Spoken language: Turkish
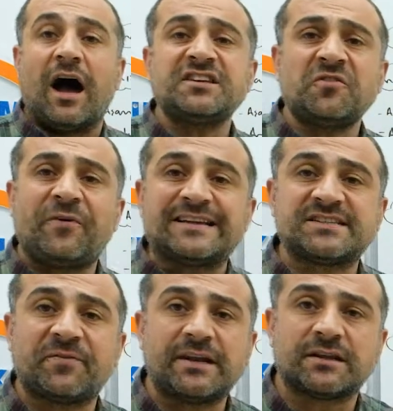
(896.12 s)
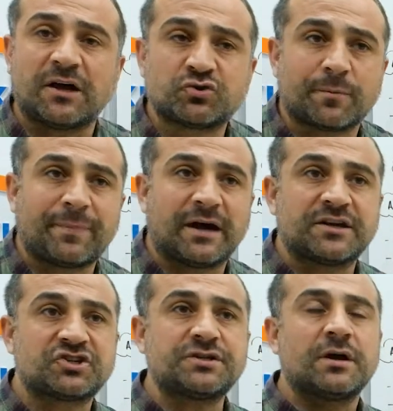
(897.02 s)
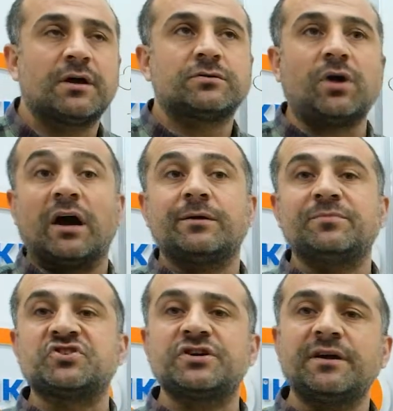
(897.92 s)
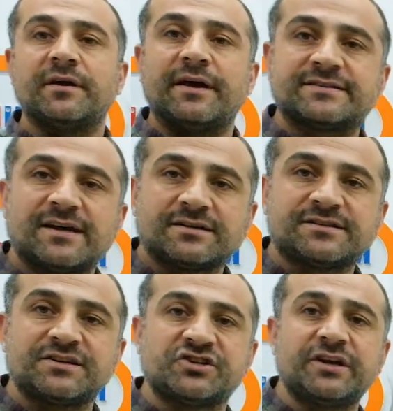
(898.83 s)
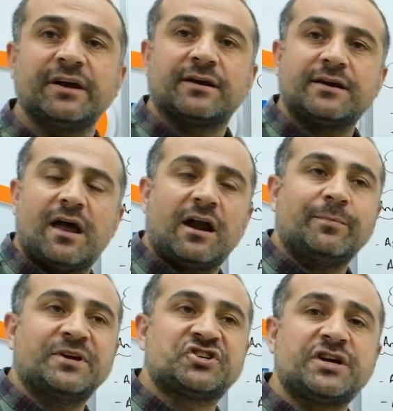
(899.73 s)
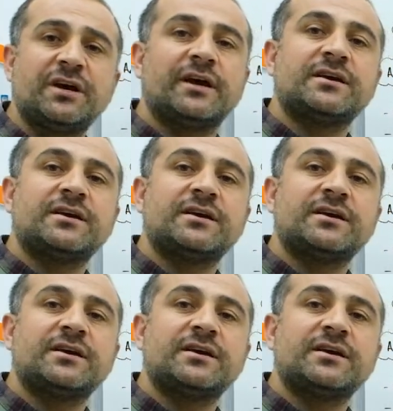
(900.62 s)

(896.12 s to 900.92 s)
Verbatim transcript: hangi felsefeyle daha çok bağdaşır? Daimici, esasici, ilerlemeci,